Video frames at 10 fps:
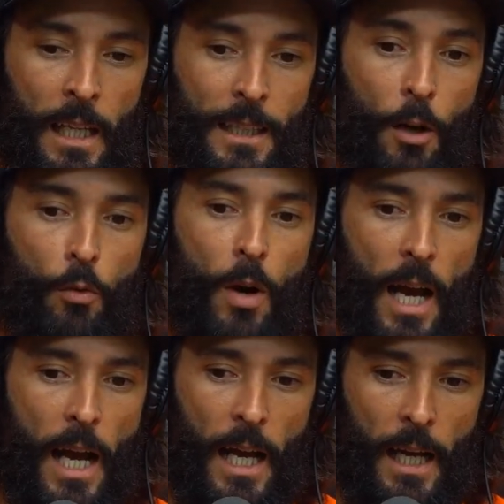não
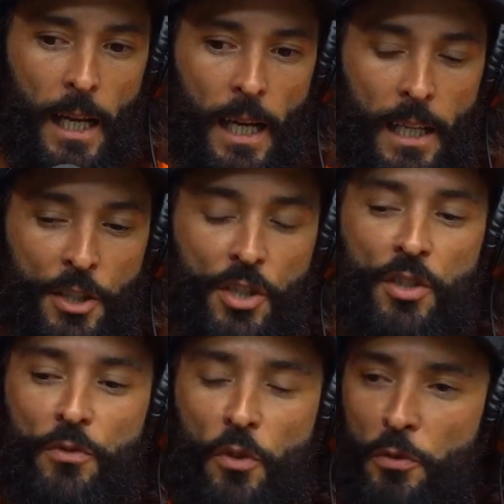há uh,
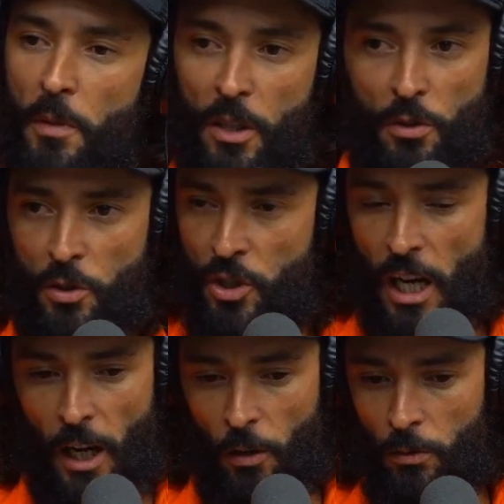desenvolvimento
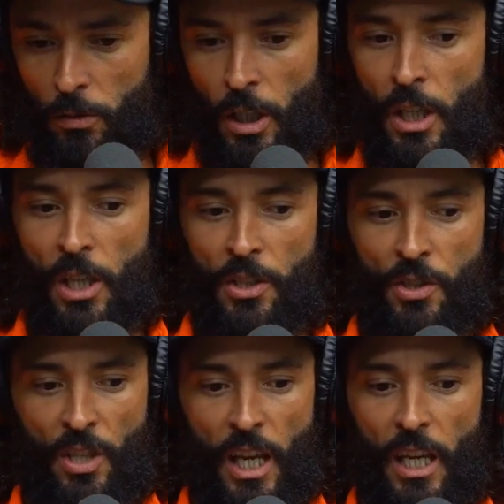social,
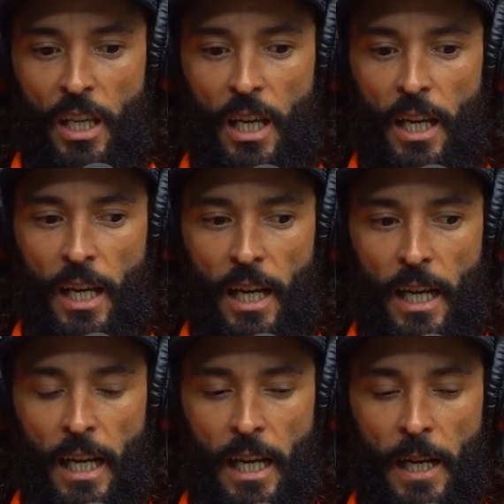sem
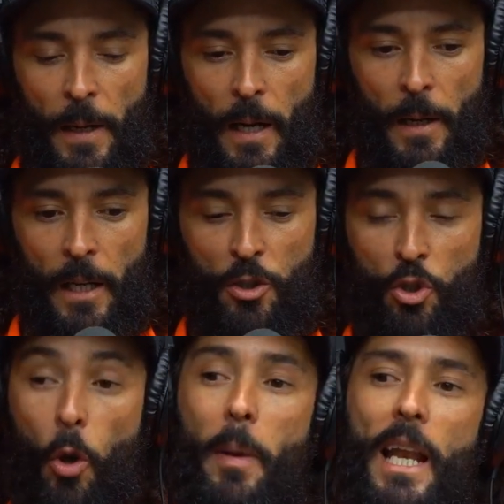é,
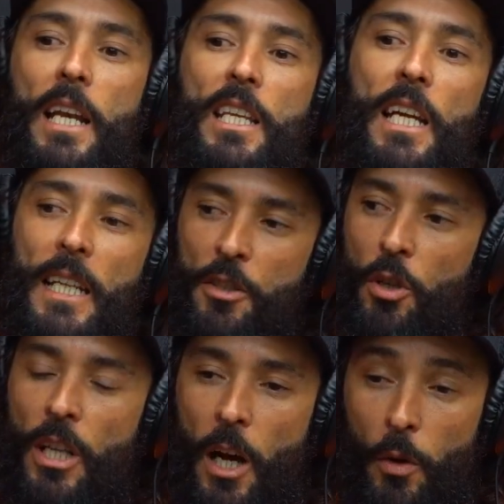soberania
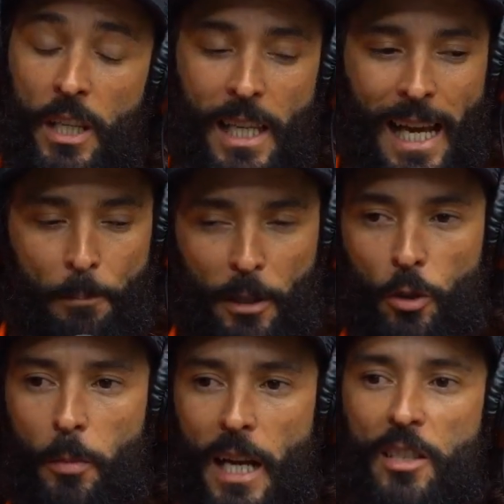nacional. E a
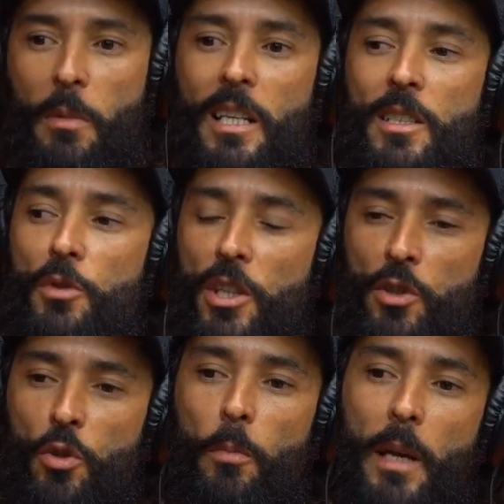Petrobras é uma questão de
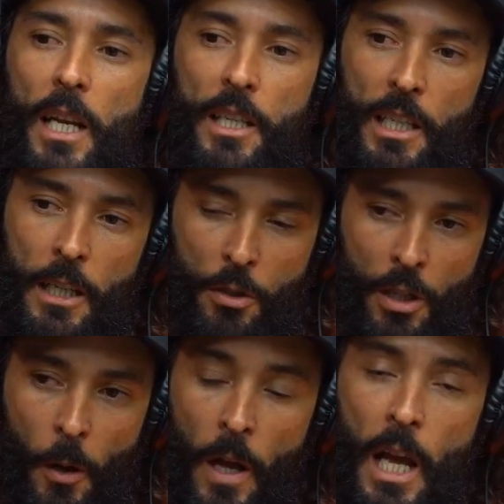soberania
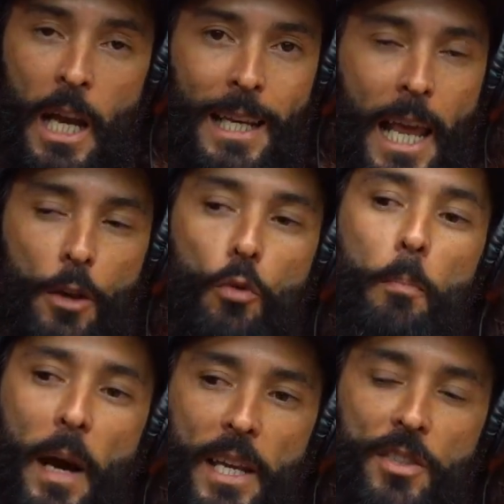nacional. Uhum. Nenhum
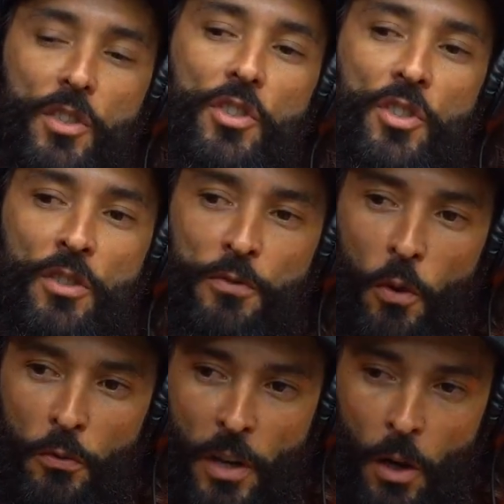país se
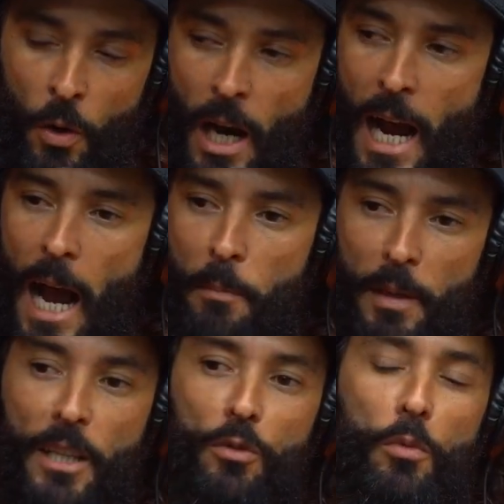desenvolveu
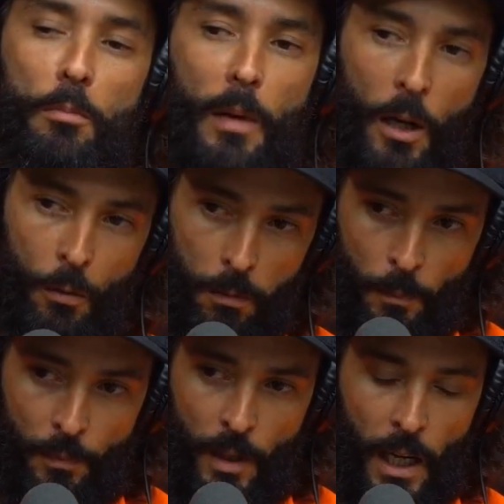abrindo mão
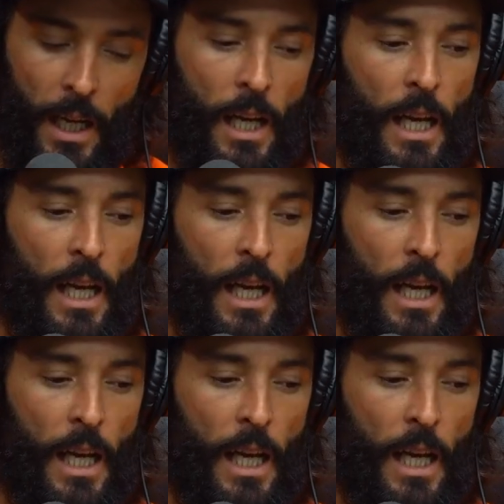né,